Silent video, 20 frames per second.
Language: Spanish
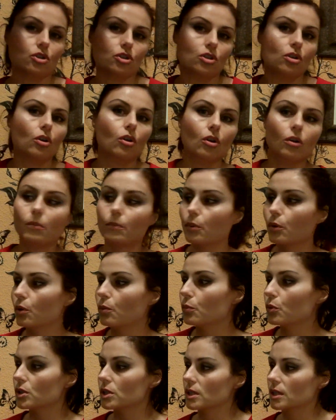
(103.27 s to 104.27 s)
yo se lo
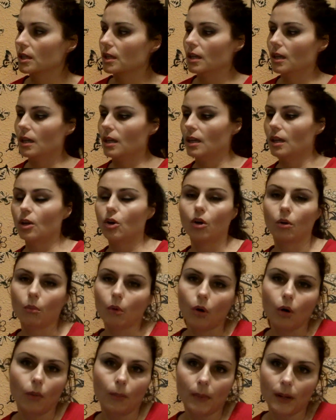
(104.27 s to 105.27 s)
compro pues y, y
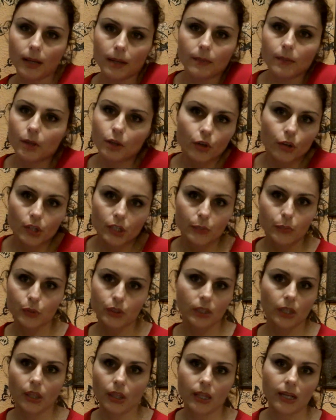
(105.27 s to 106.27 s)
como premio
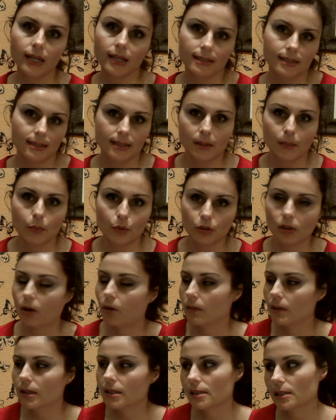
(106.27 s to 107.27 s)
después de cenar, si se han
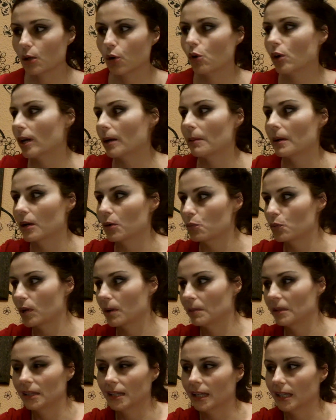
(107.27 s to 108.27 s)
portado bien, les dejo que abran una
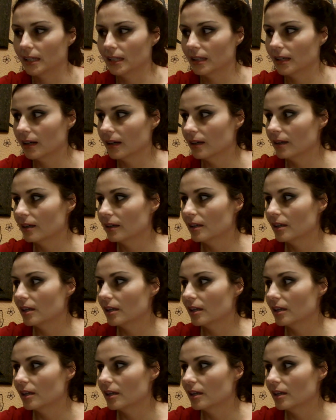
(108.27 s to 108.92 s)
ventanita.